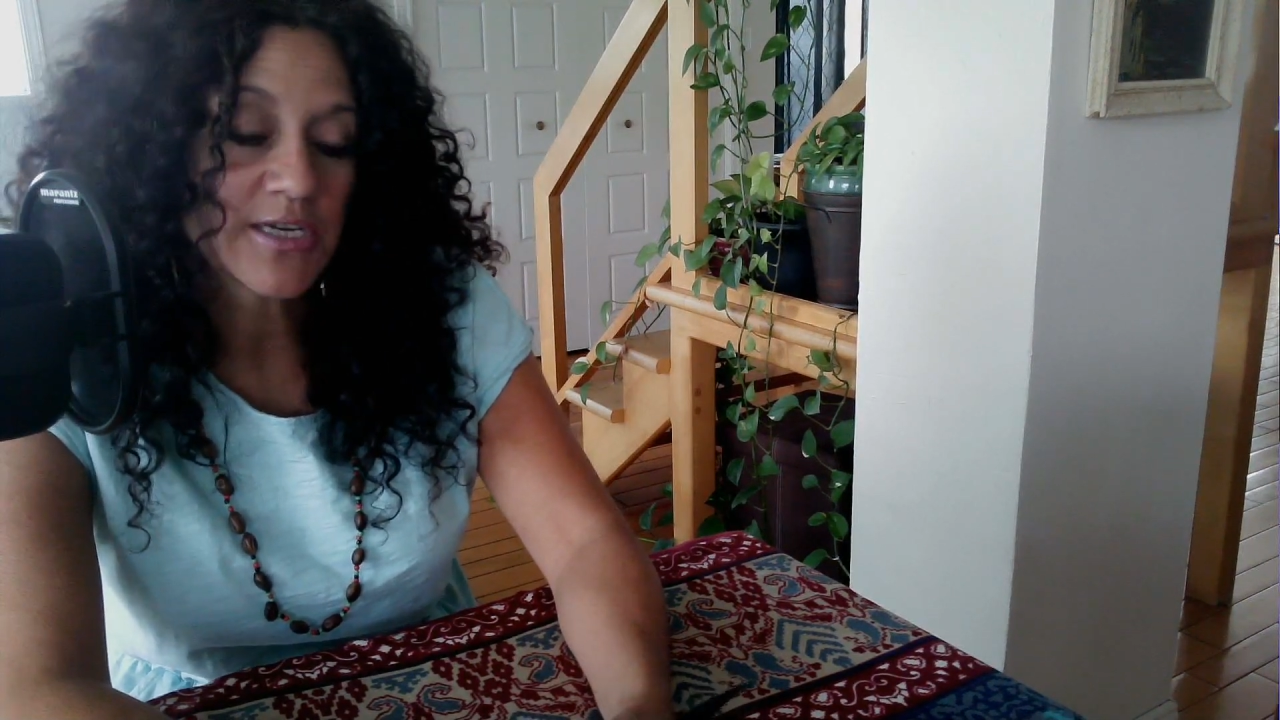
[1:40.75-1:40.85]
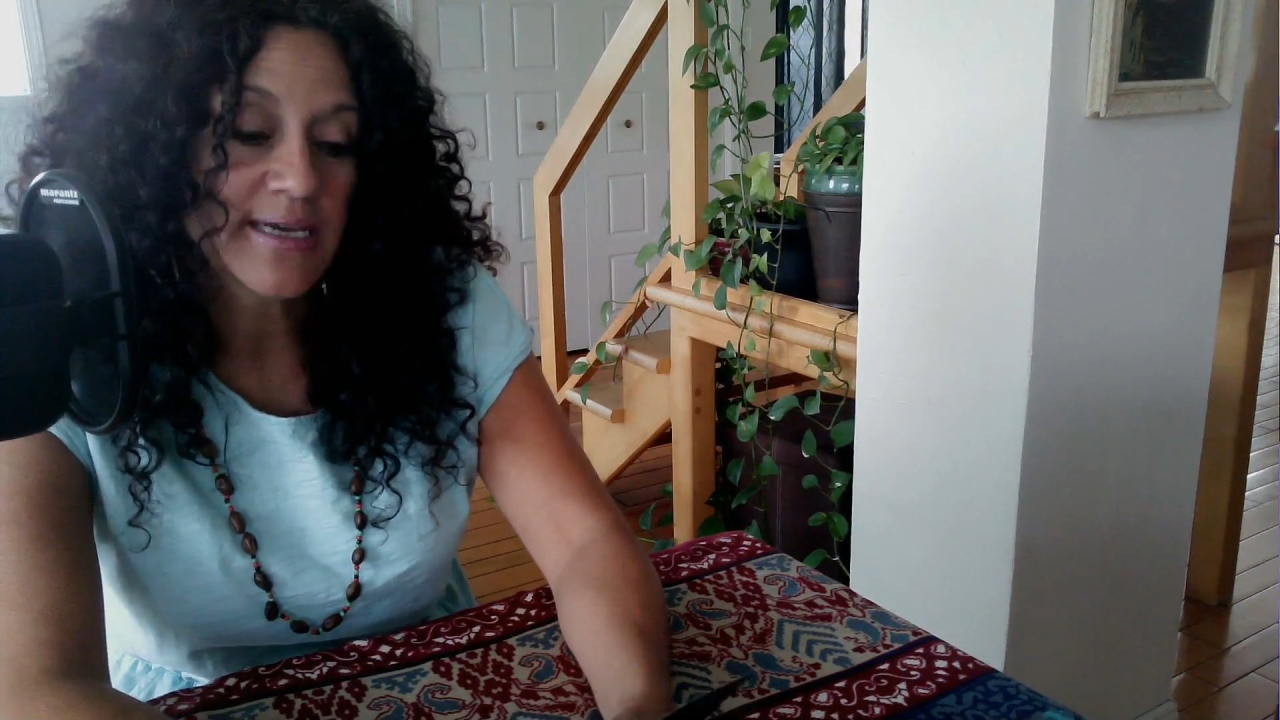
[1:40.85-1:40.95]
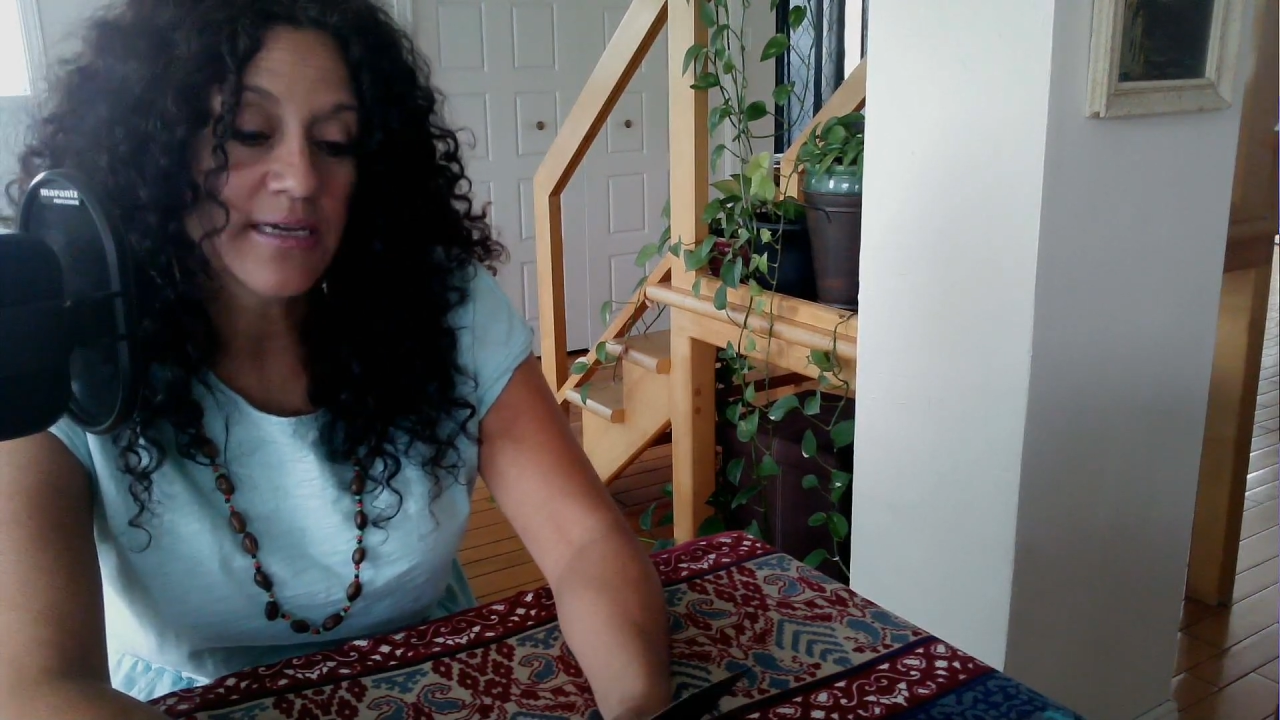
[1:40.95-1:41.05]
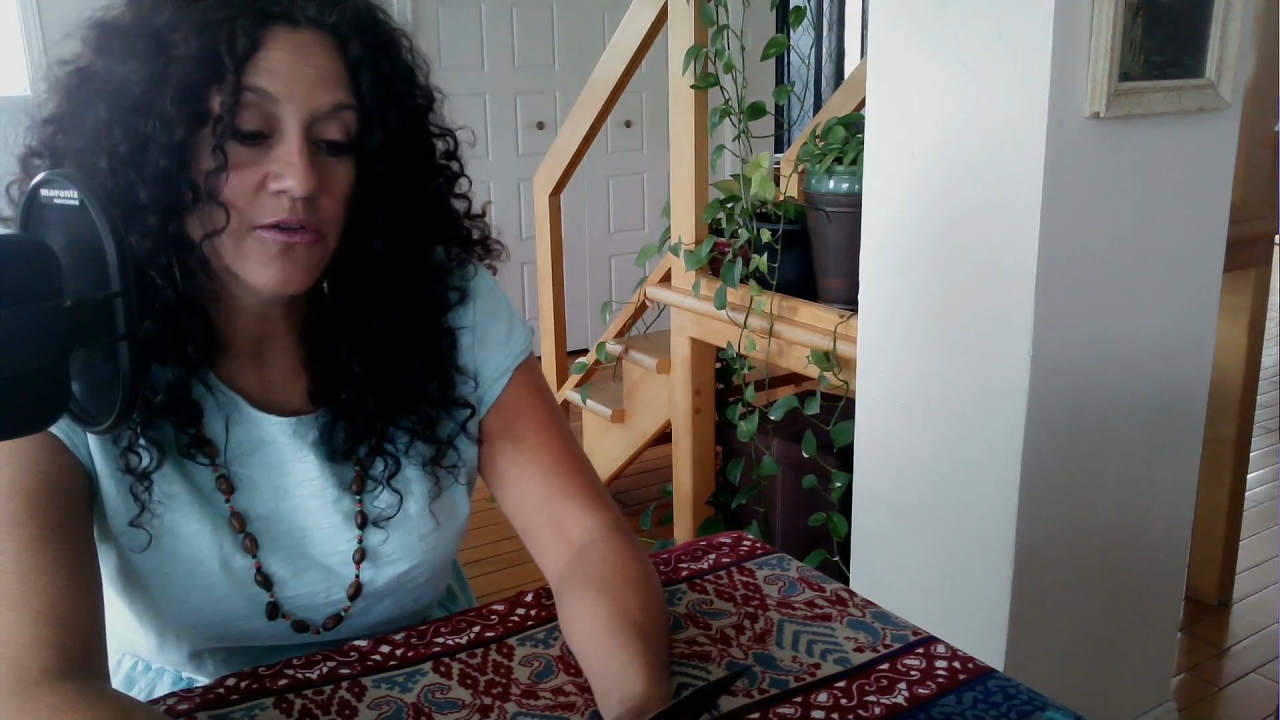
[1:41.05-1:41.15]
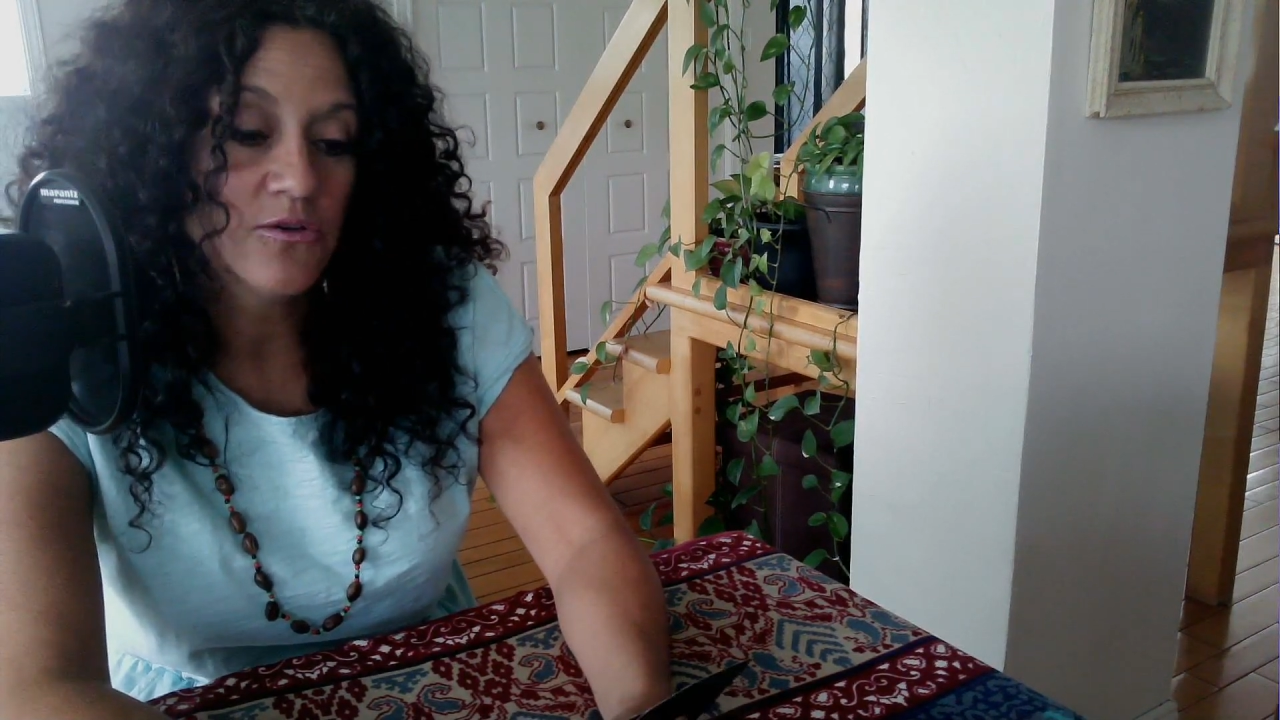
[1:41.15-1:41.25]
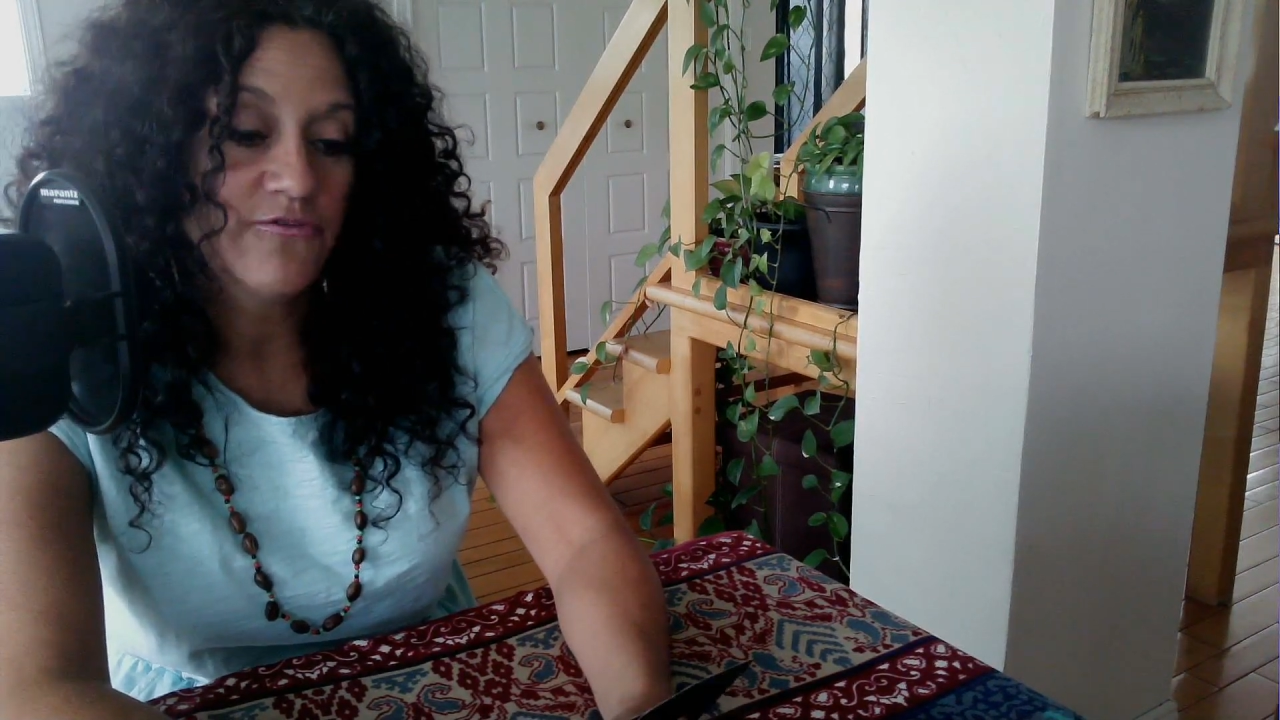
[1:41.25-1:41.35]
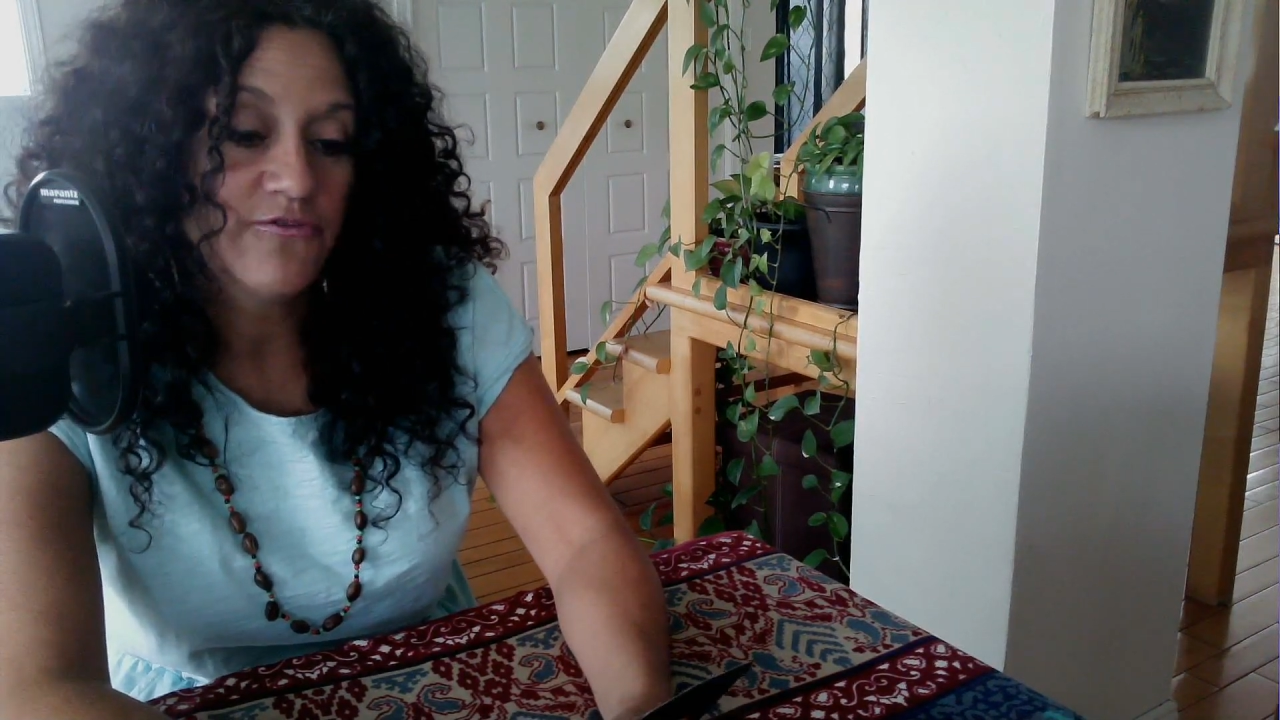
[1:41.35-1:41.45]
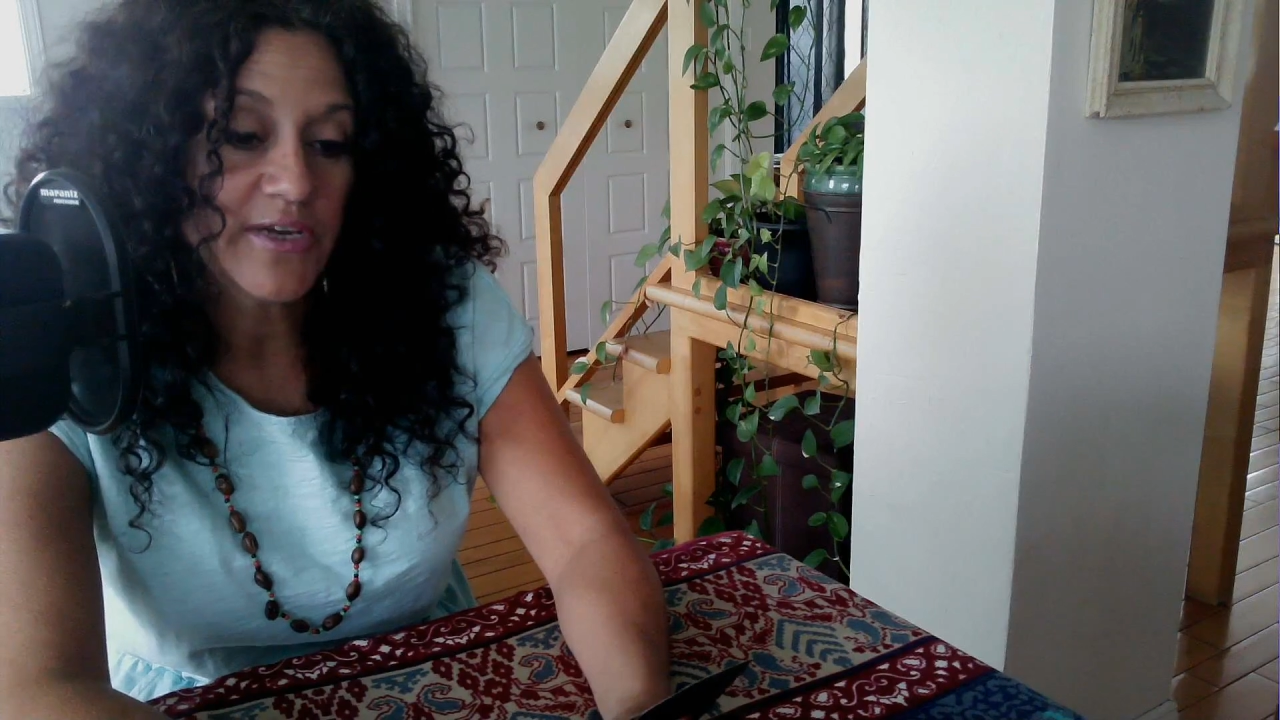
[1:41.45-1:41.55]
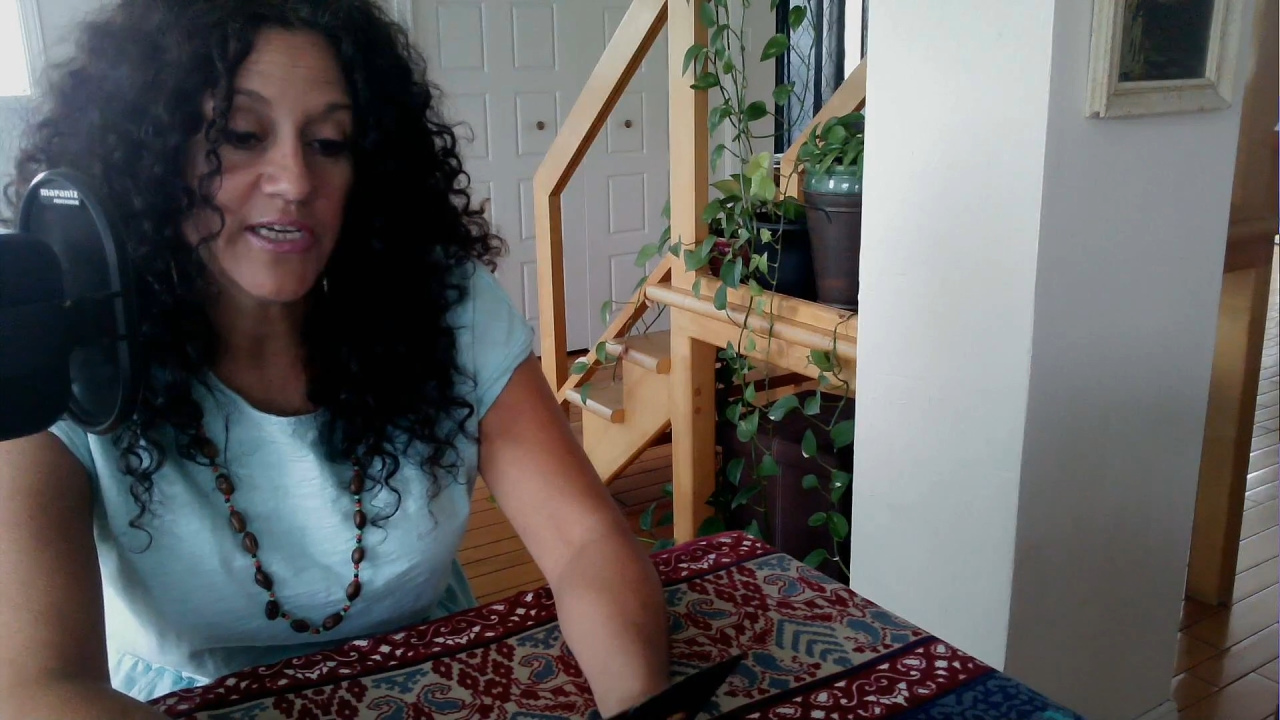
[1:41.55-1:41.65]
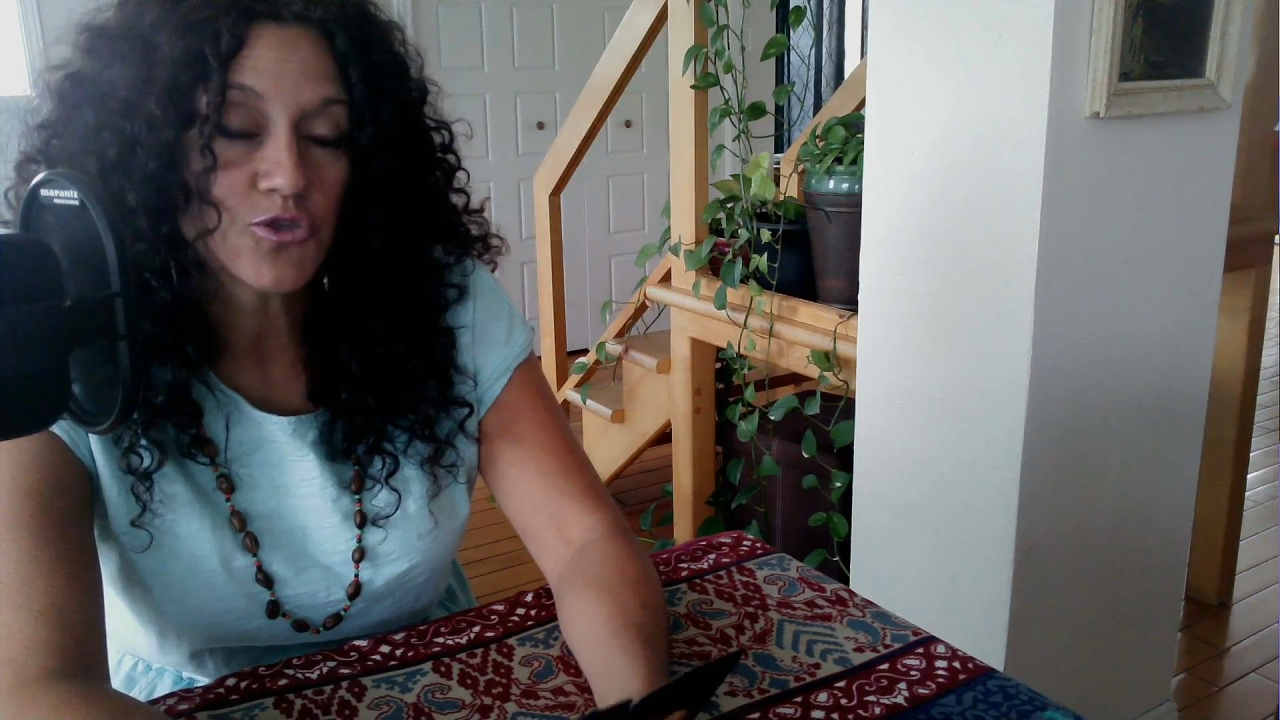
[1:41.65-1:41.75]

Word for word: qu'elle fait